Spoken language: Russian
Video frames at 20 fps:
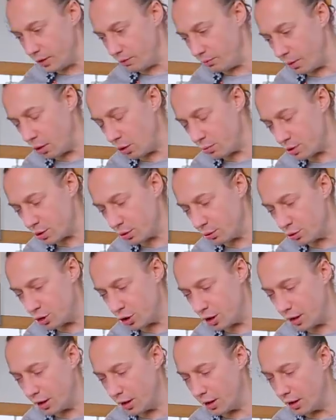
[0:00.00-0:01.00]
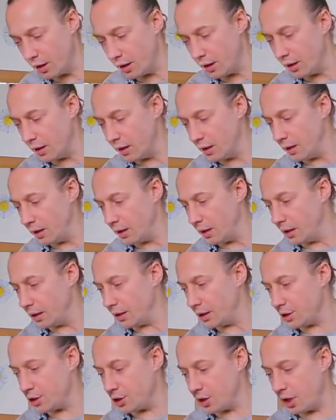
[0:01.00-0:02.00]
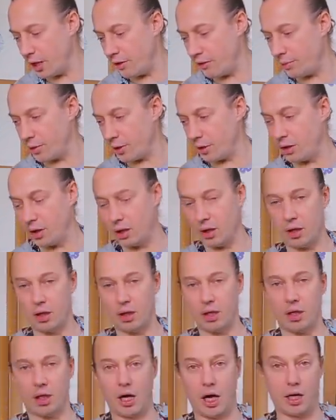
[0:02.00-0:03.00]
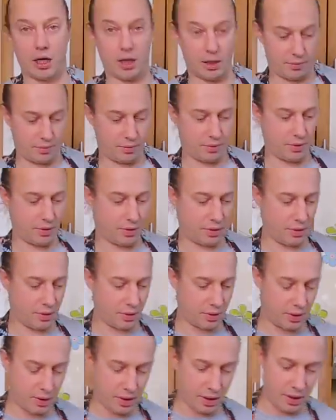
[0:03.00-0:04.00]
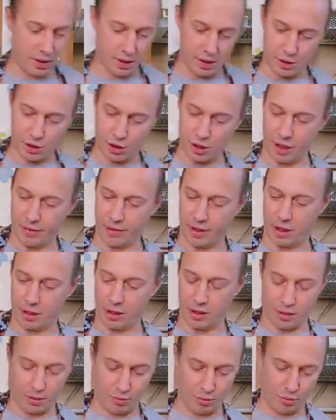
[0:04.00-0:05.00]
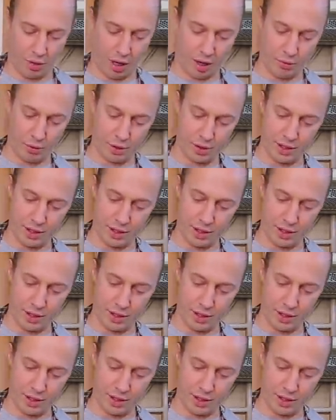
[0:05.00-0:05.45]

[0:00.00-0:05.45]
В моем случае, значит, я, во-первых, э, как человек, у кого